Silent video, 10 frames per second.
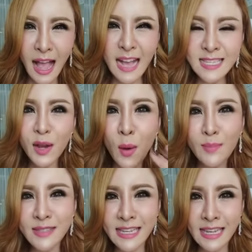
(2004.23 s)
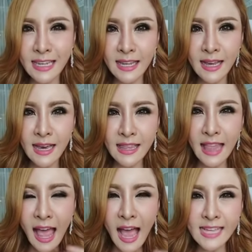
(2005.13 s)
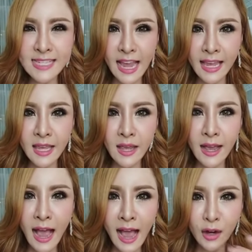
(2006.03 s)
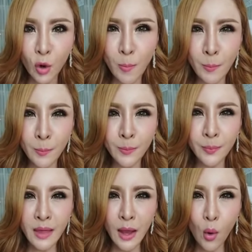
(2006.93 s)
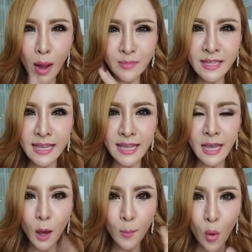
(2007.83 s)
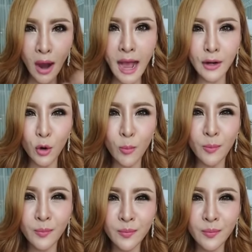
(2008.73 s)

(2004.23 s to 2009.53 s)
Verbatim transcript: อาศัยความถี่และอาศัยอารมณ์ ความถี่บวกอารมณ์